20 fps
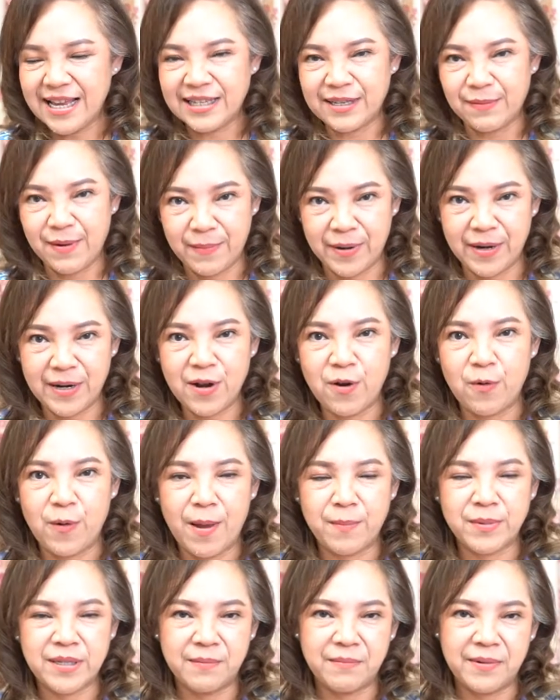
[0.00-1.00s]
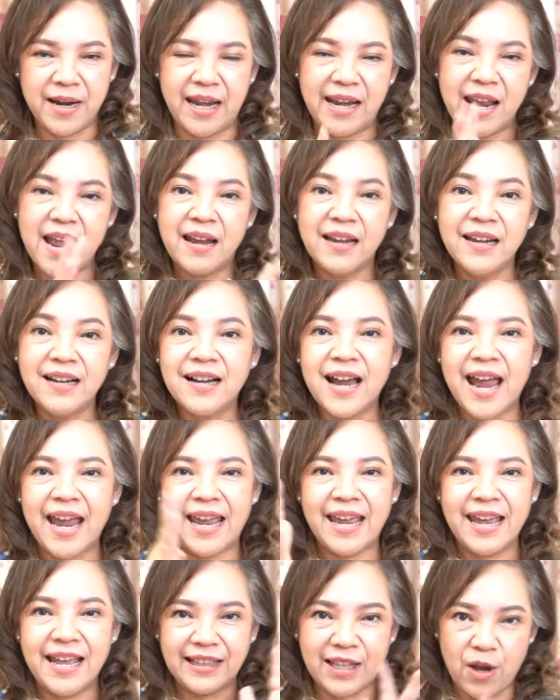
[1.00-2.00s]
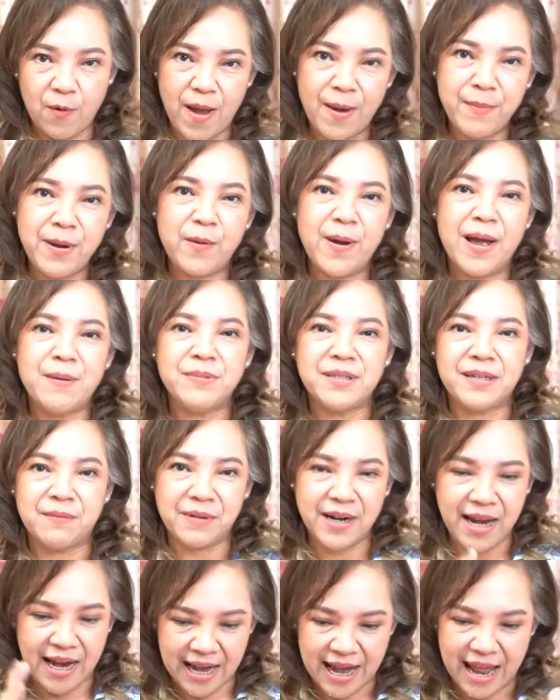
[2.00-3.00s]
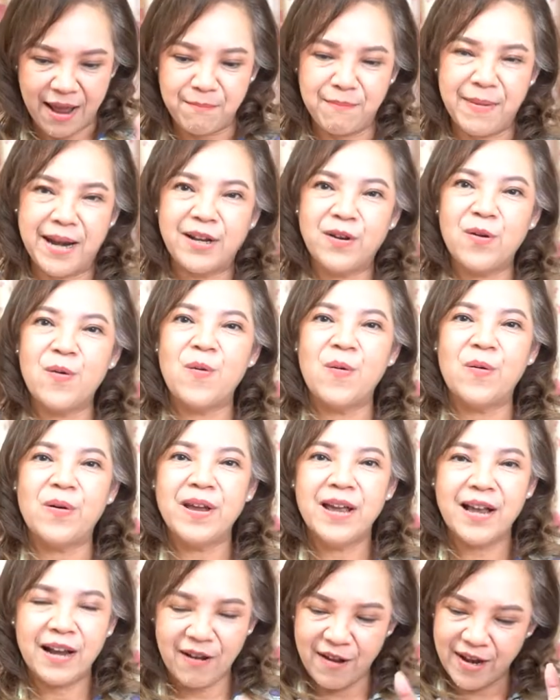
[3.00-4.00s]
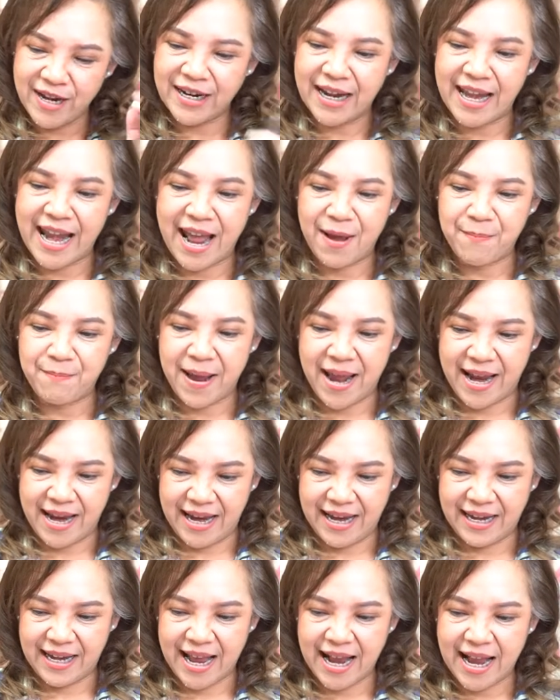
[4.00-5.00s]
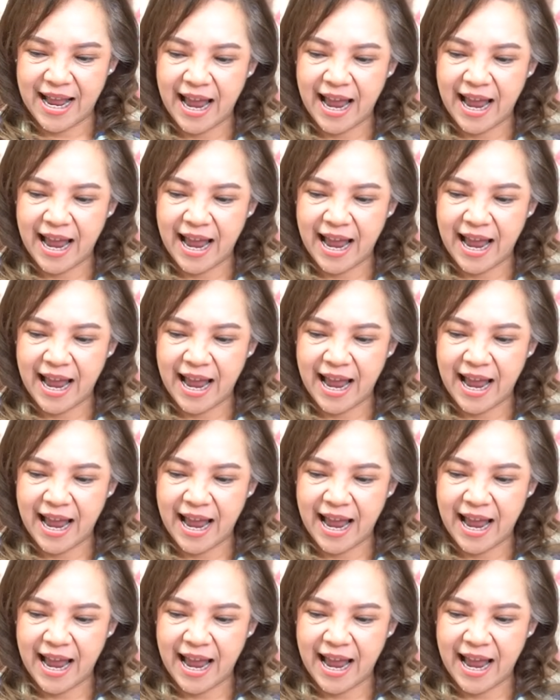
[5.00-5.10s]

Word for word: สำหรับในเรื่องของความสำเร็จเหนื่อยแต่ว่ามีความสำเร็จและมั่นคงก็เดินหน้าไปนะ